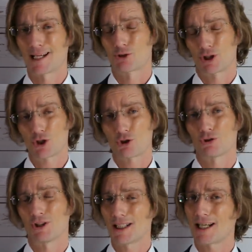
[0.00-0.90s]
Lo
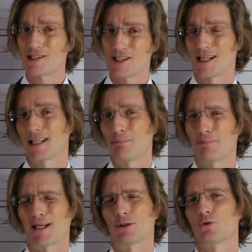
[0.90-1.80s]
stesso dicasi anche
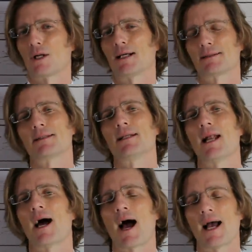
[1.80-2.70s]
per la durata
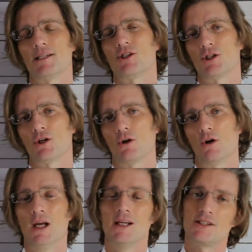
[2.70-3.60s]
della ICO,